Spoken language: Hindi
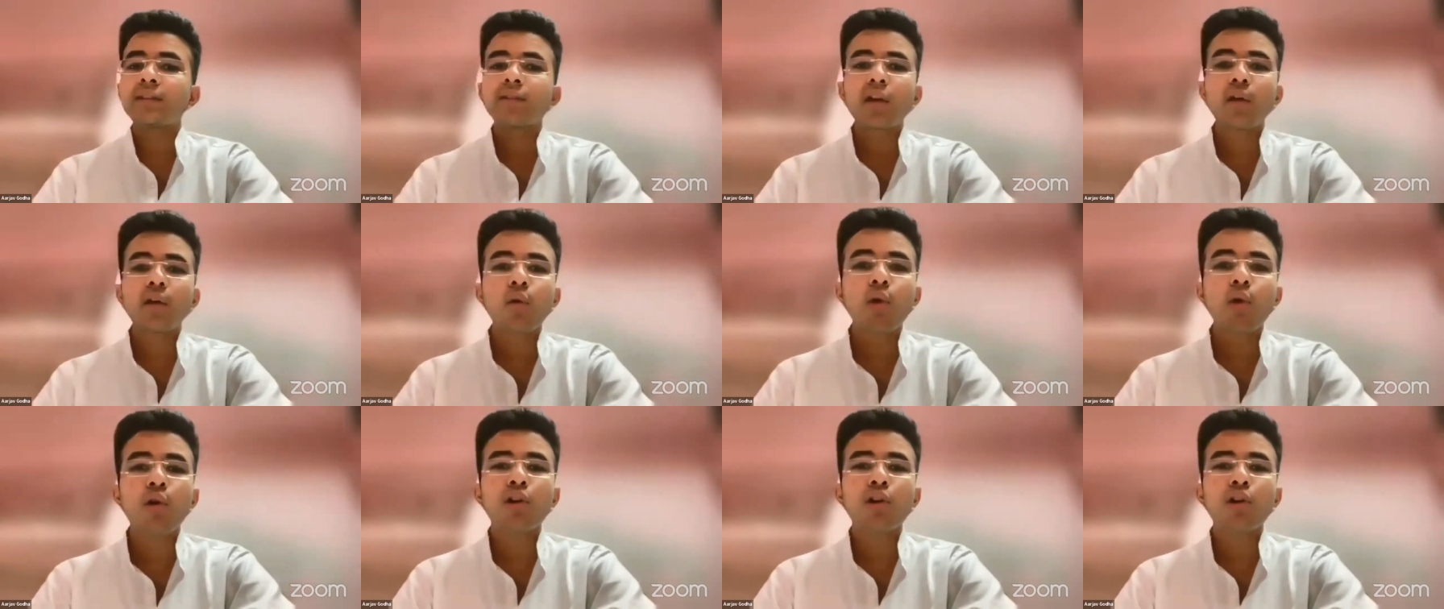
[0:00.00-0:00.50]
वह
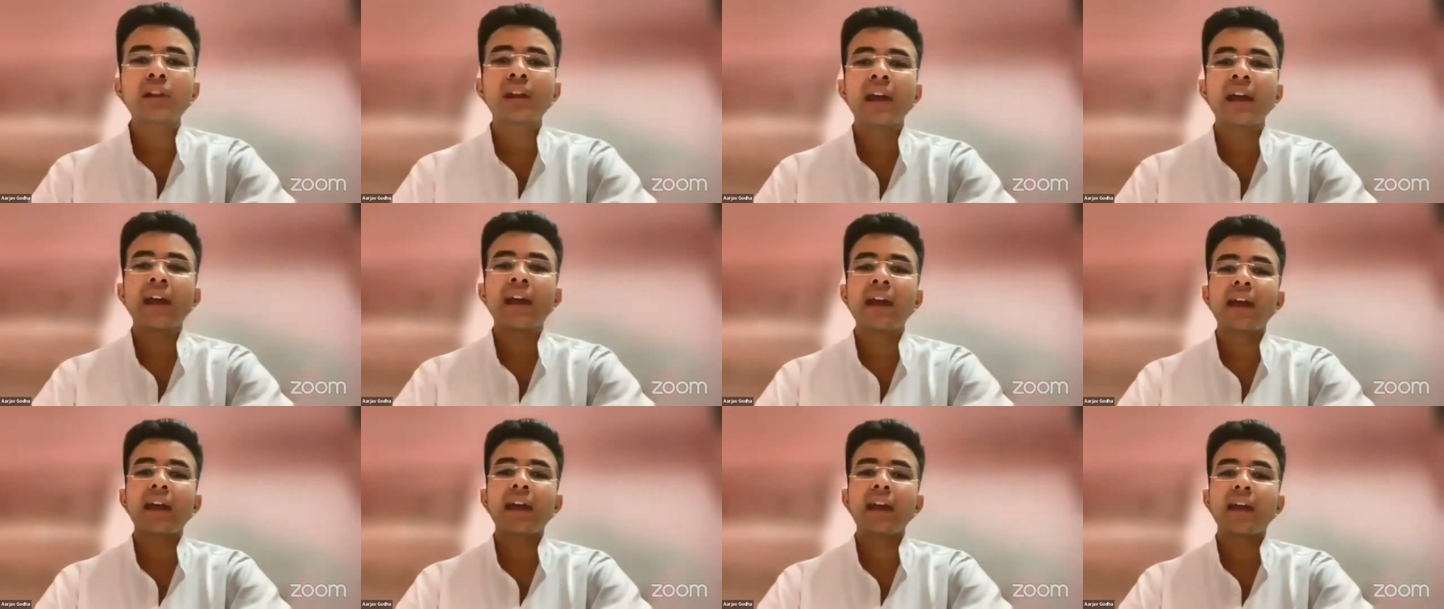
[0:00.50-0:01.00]
कौन
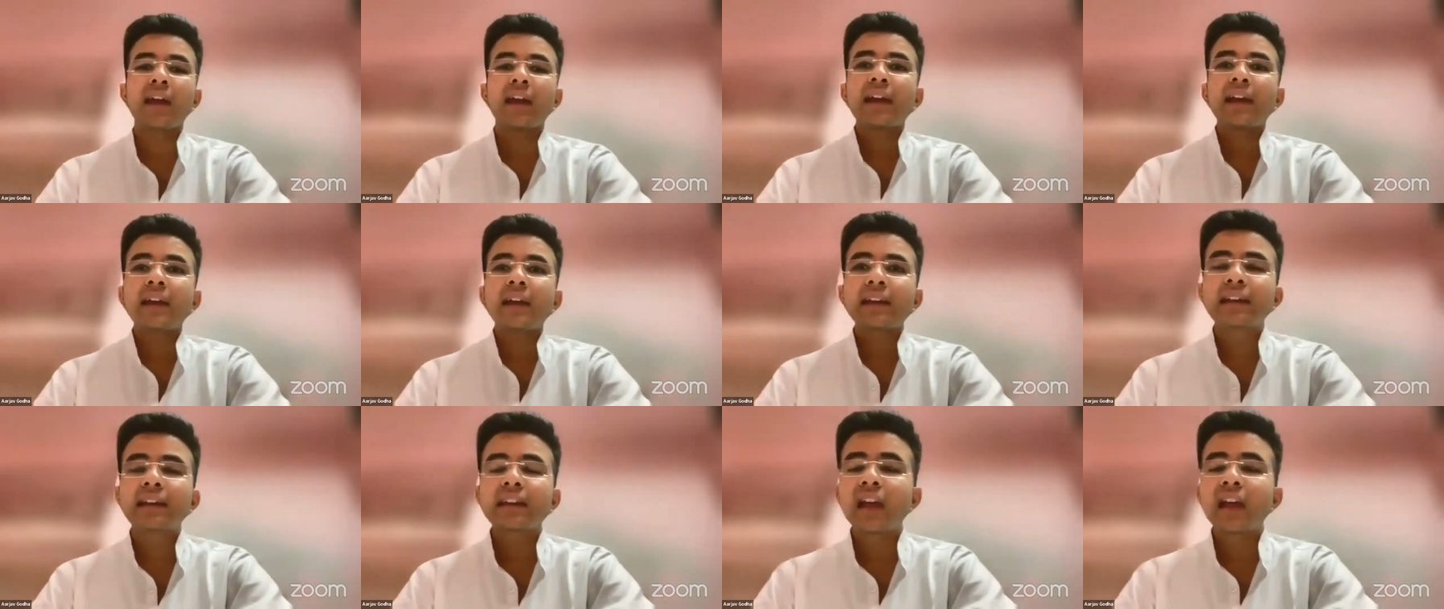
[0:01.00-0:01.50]
है
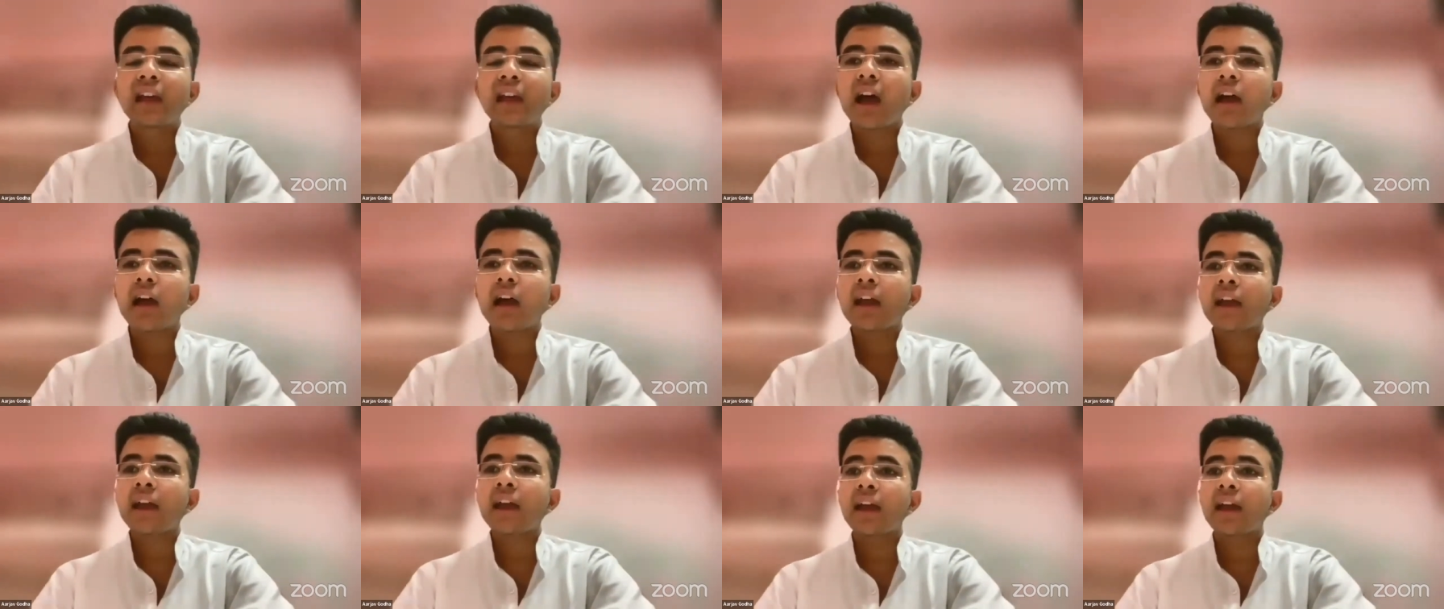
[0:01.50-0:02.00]
क्या
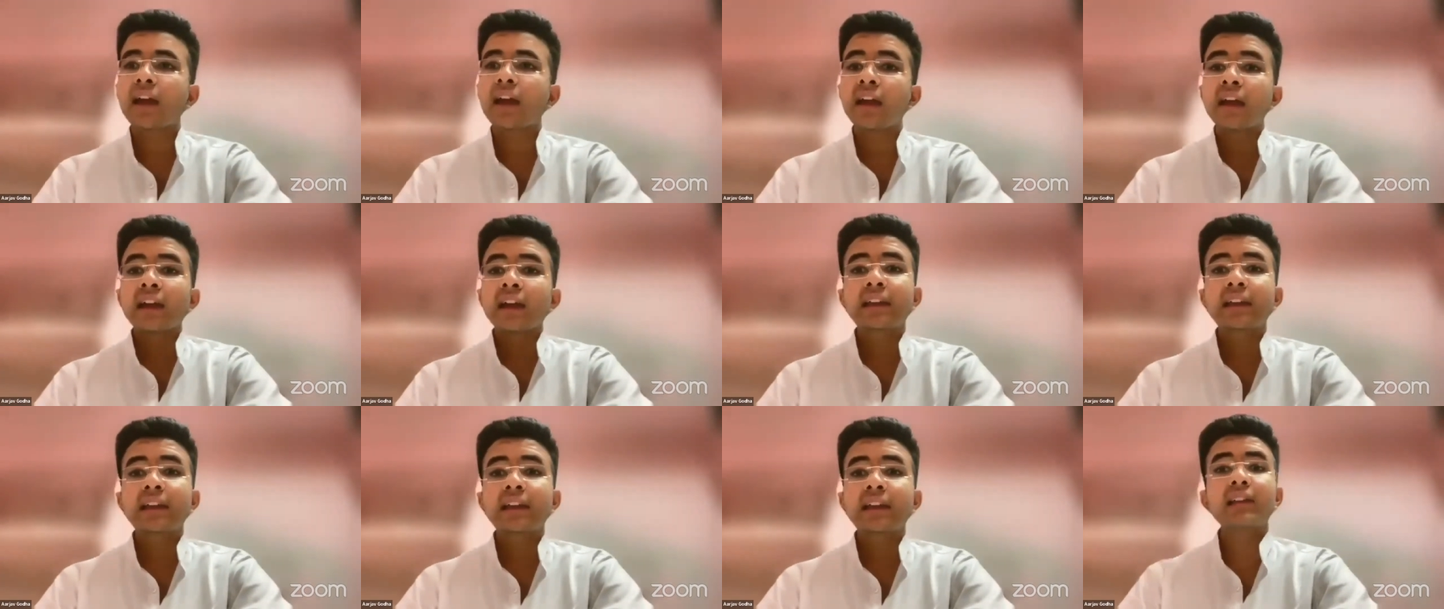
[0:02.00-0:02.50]
है
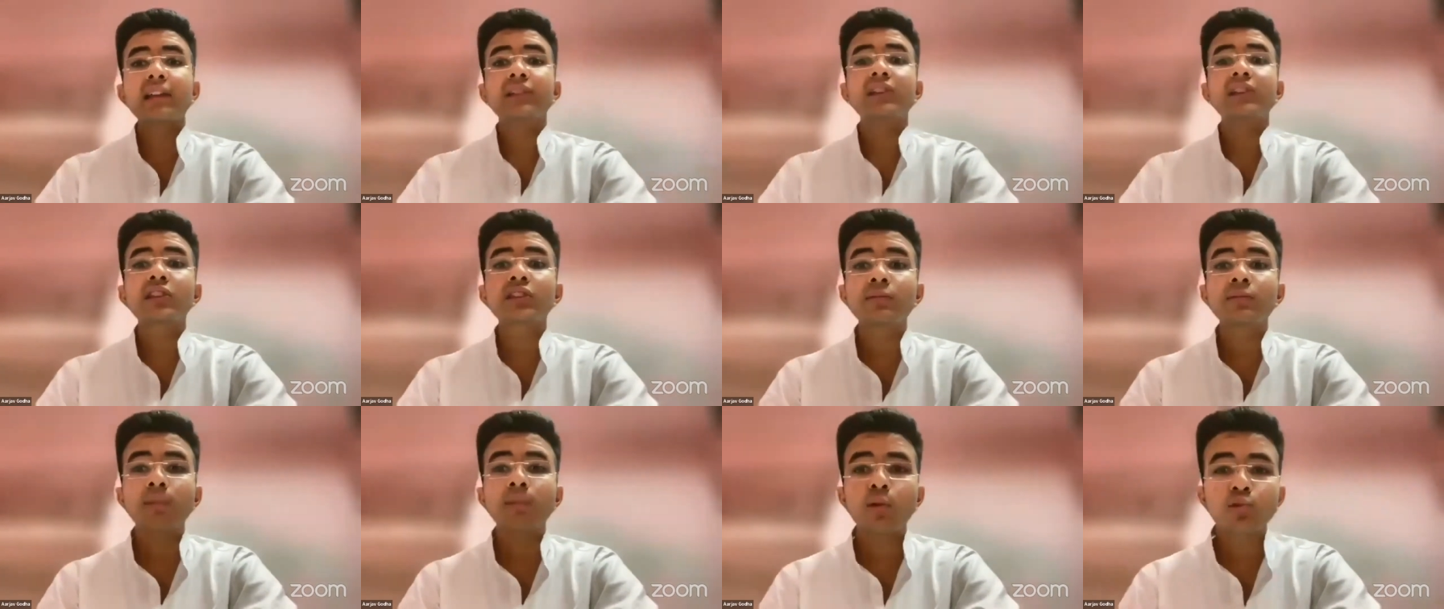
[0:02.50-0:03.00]
क्या
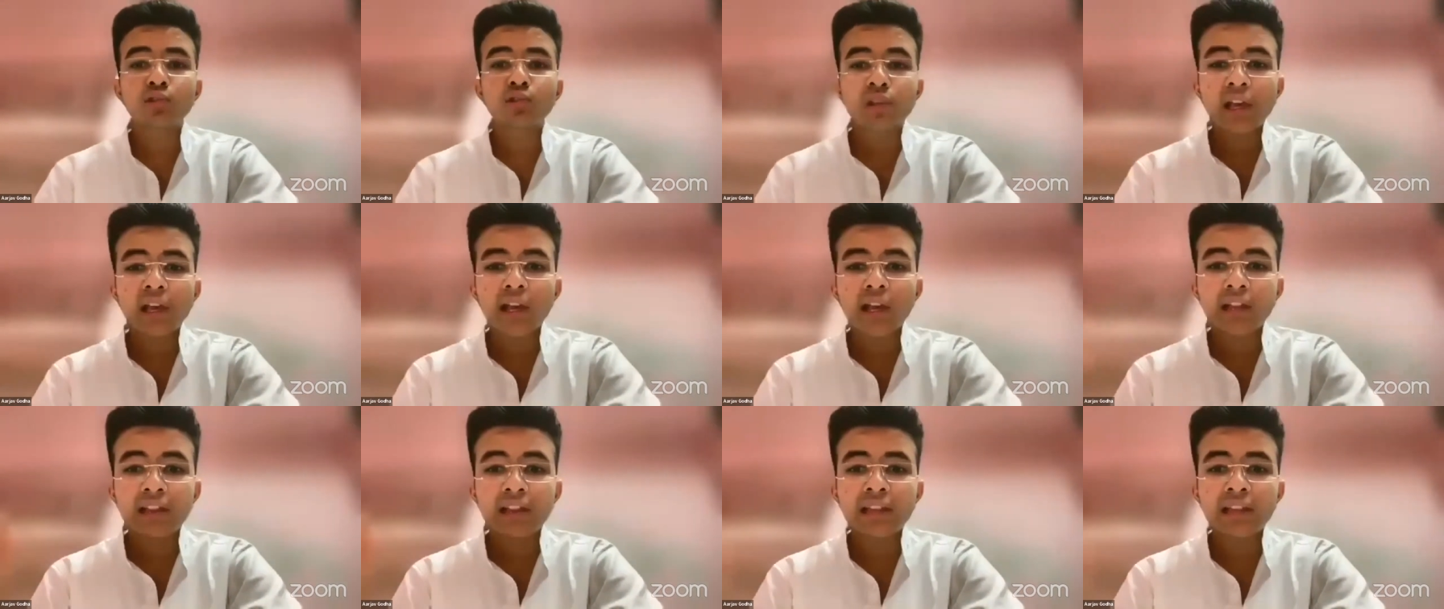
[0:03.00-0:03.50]
सच में
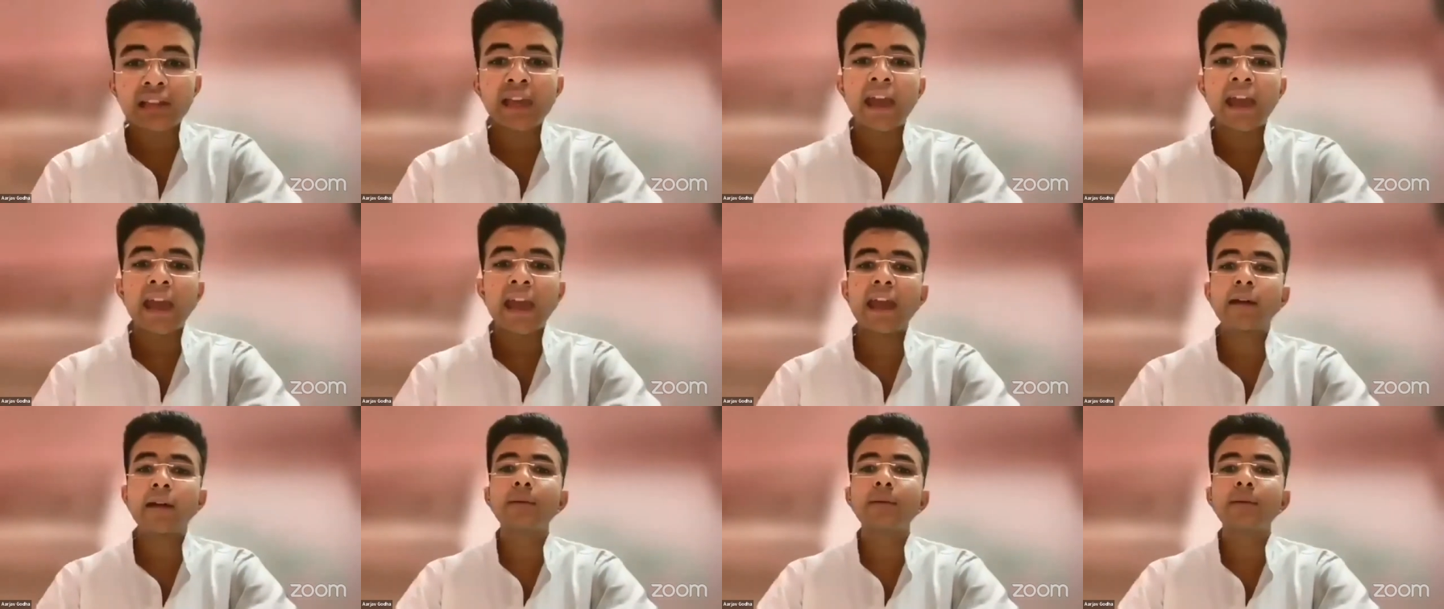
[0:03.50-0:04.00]
उसकी गलती
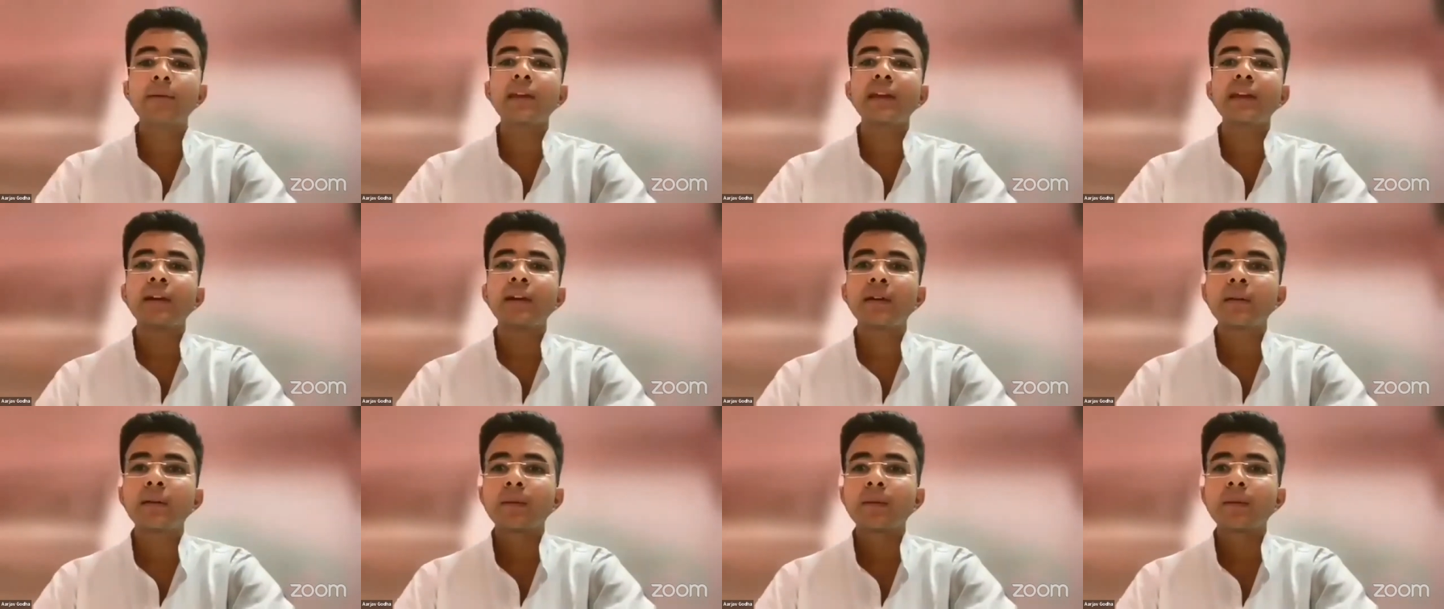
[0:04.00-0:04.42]
है भी